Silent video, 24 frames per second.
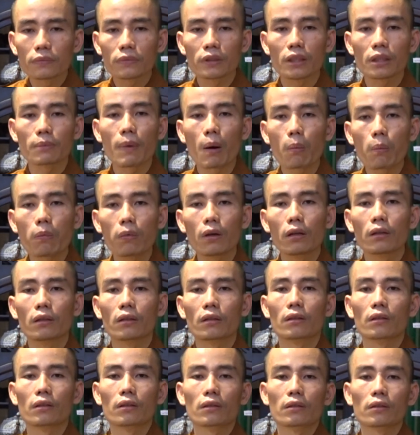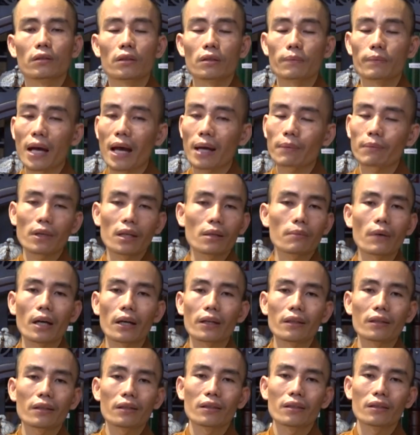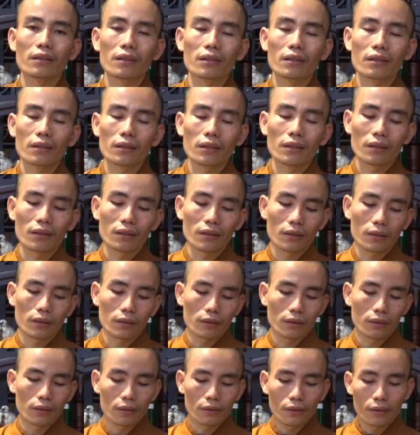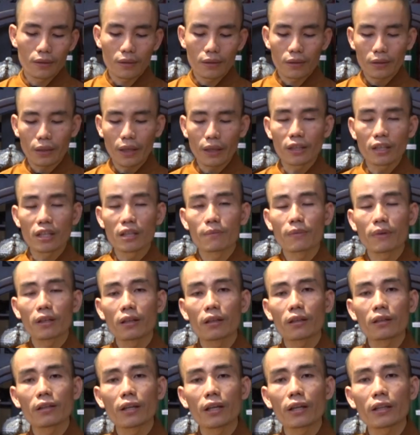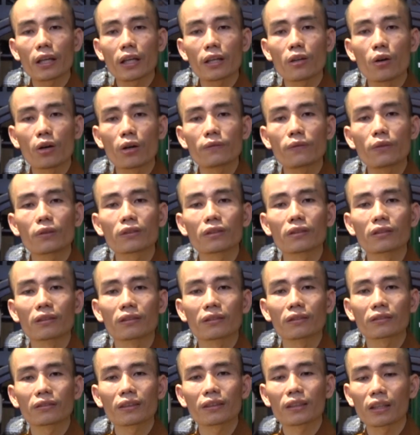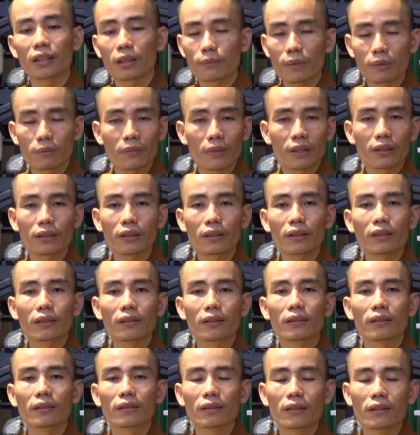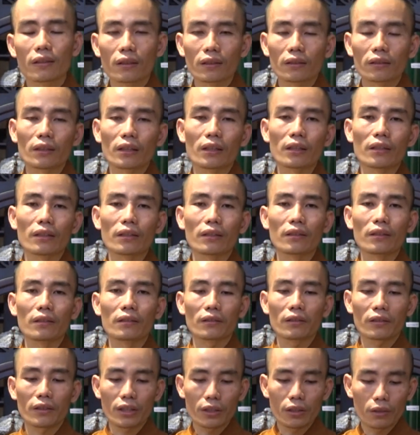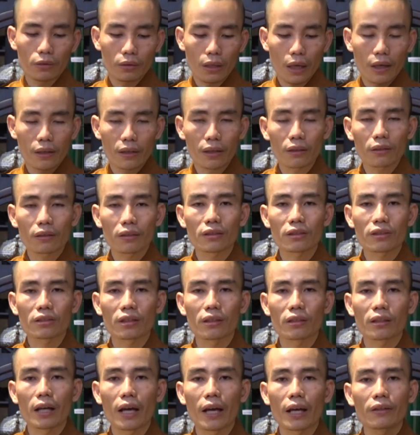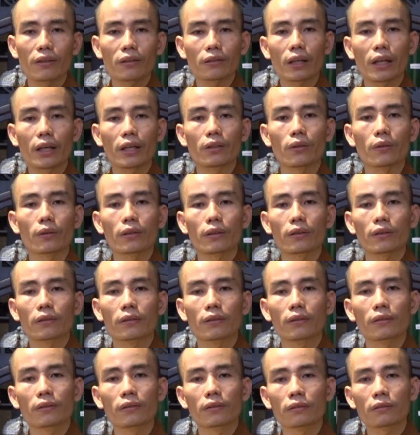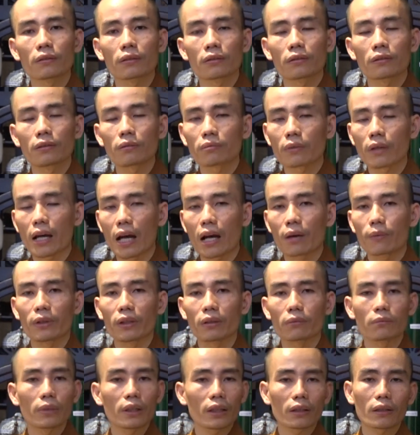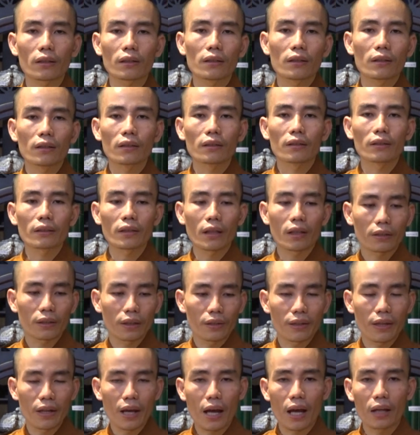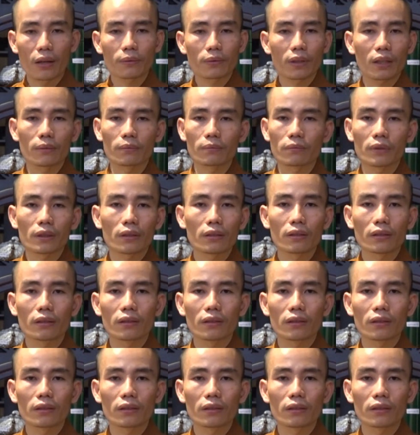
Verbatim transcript: như bóng, như máng mây bay, Cái gì mà nó dễ thay đổi vô thường, tức là nó mong manh đó, thì nó khiến người ta rất là sợ hãi nó thay đổi. Lúc nào mình không biết, cái thân này già lúc nào không biết.